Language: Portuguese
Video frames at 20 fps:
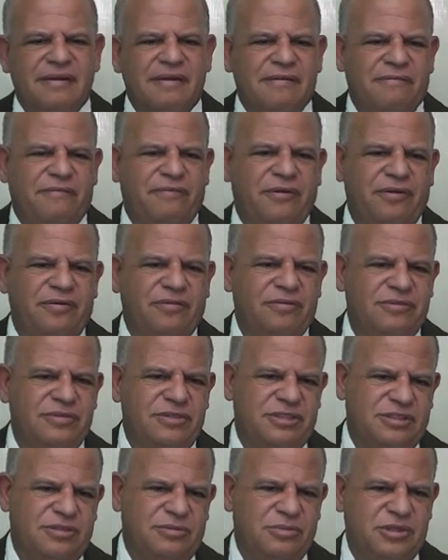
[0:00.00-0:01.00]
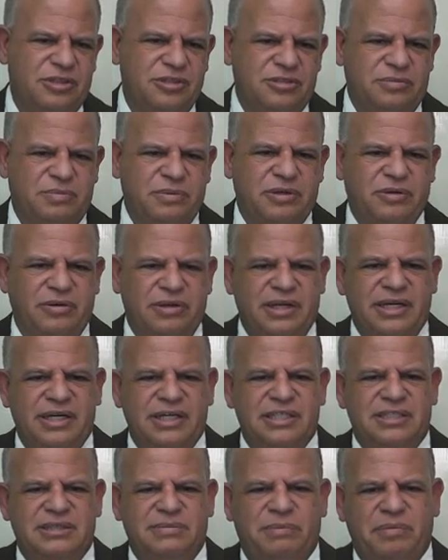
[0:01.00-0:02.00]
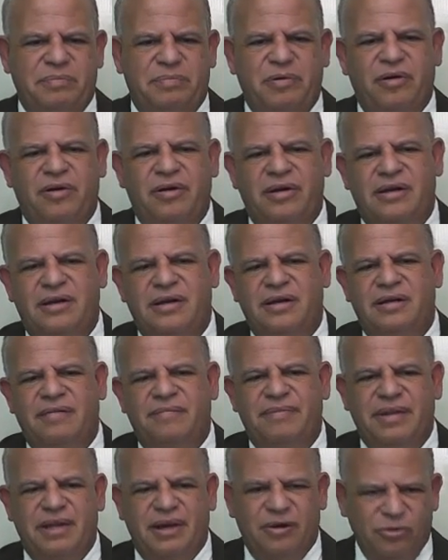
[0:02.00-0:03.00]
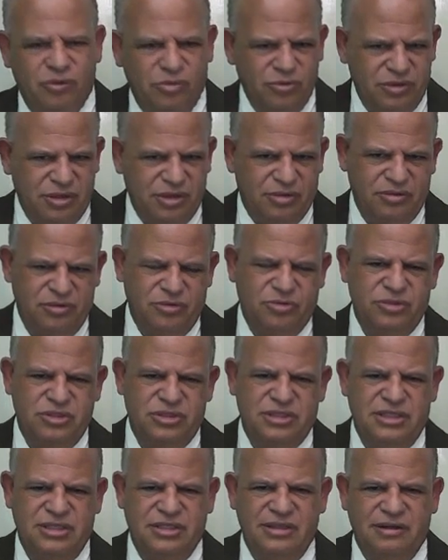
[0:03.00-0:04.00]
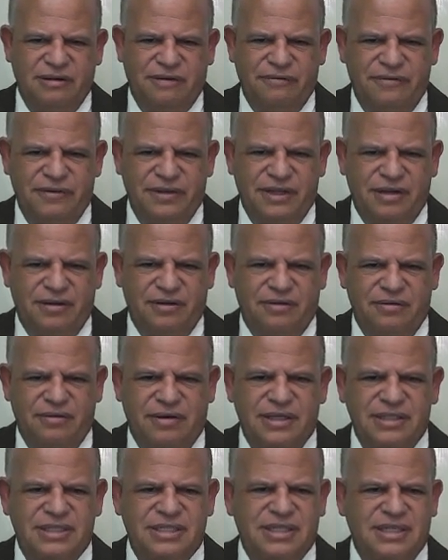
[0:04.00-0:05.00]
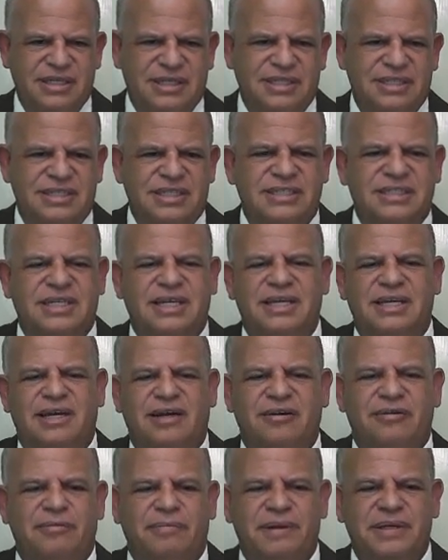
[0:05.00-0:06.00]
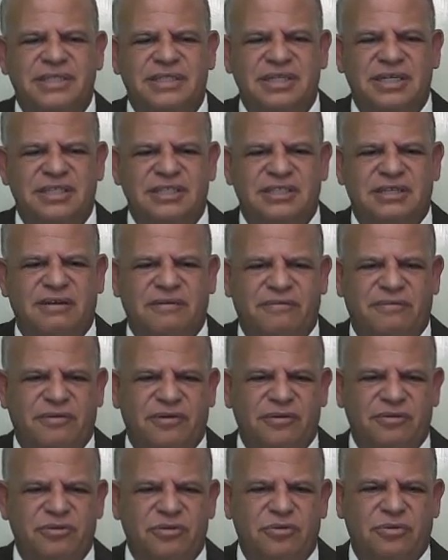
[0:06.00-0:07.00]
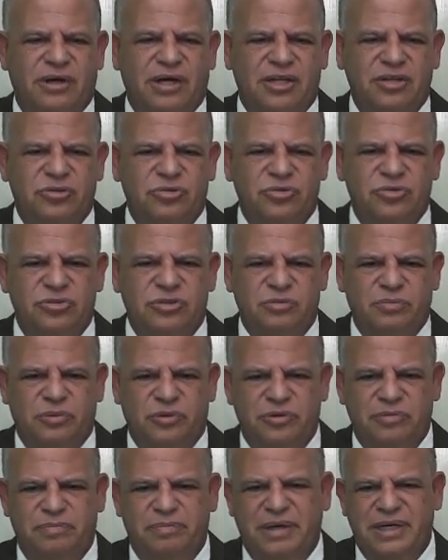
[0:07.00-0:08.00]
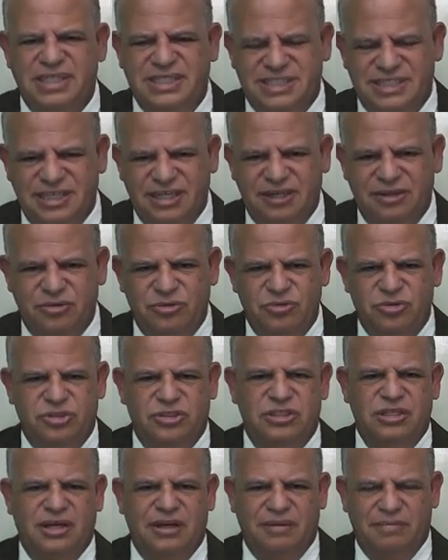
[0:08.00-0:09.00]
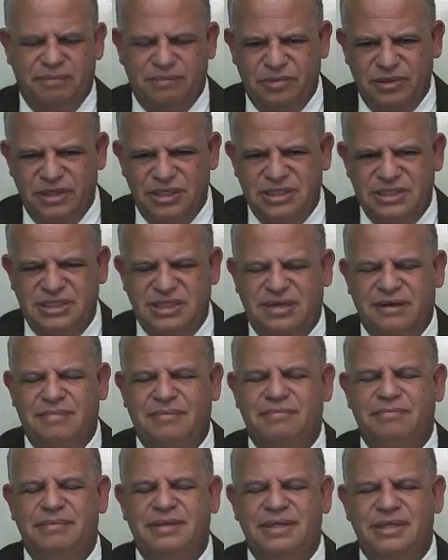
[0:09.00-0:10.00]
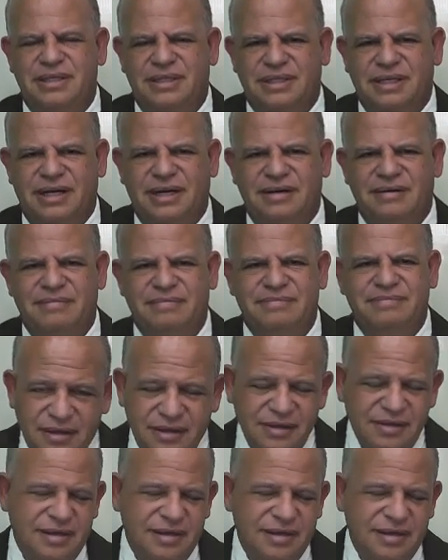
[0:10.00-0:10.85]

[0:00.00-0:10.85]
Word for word: Foram distribuídos picolés, pipoca, algodão doce e, ao final, as crianças ganharam presentes que foram doados por parceiros da Polícia Militar.